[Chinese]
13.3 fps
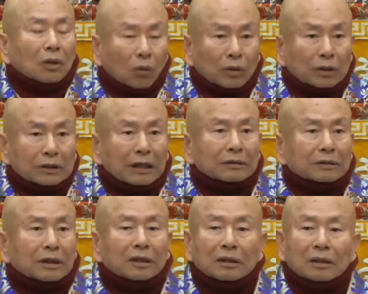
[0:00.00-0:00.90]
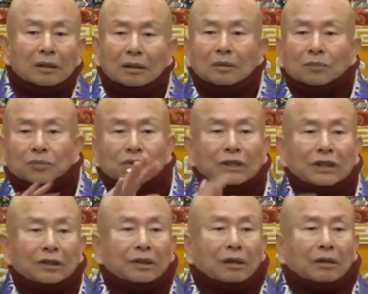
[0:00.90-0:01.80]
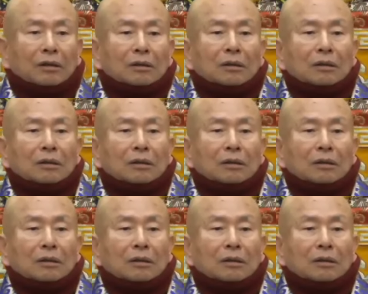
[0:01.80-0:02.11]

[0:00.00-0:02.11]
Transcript: 我一看哎，不见了。